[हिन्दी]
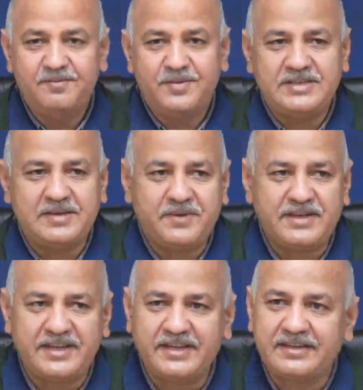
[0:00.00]
बीजेपी
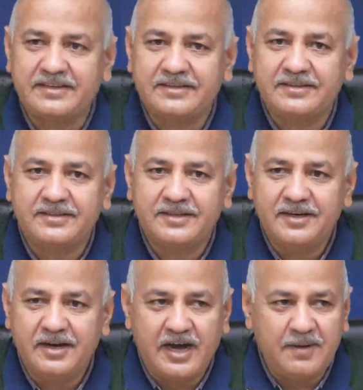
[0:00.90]
ने
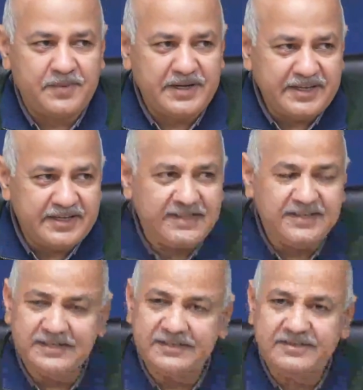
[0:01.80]
अपने ही
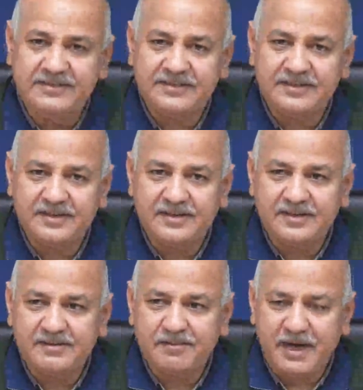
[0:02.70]

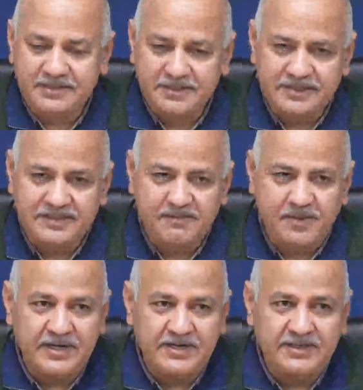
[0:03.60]
भारतीय जनता
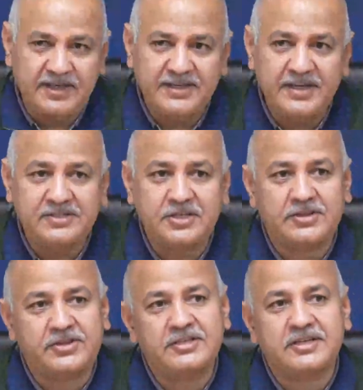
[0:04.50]
पार्टी के ही एक
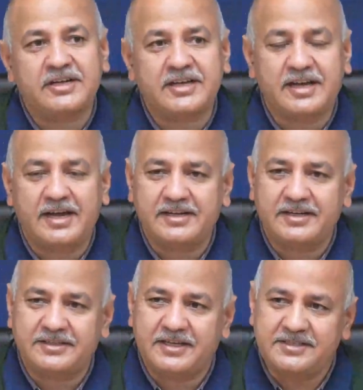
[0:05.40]
छत्तीसगढ़ के
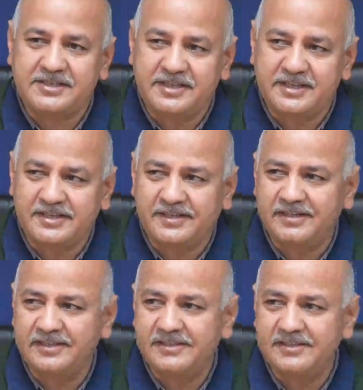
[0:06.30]
कार्यकर्ता से एक
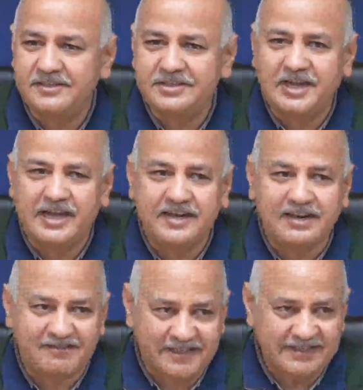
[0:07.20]
शिकायत
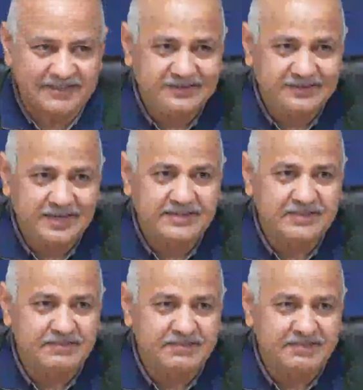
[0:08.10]
डलवाई
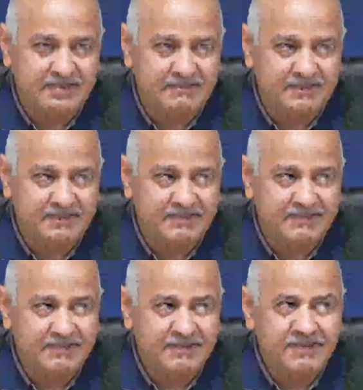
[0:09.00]
एनसीपीसीआर में
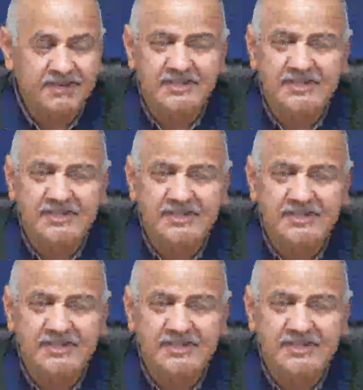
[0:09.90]

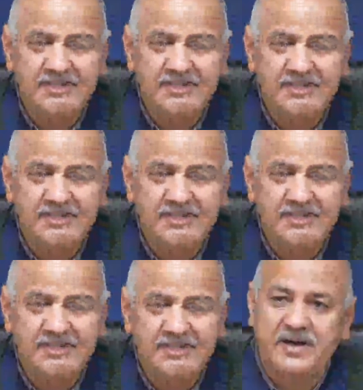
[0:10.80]
छत्तीसगढ़ का भारतीय
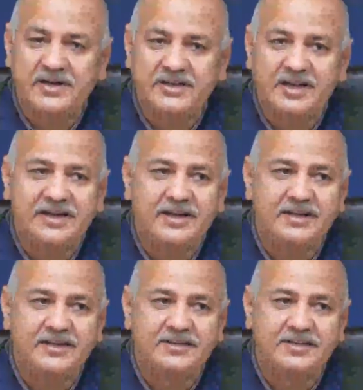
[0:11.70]
जनता पार्टी का एक
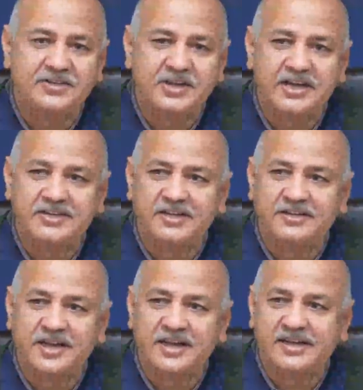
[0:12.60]
कार्यकर्ता शिकायत
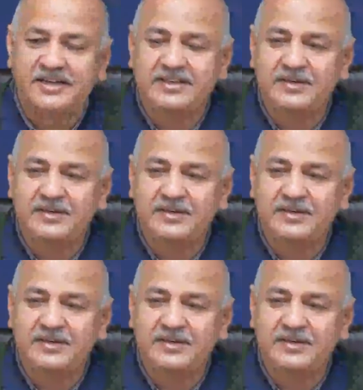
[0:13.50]
करता है कि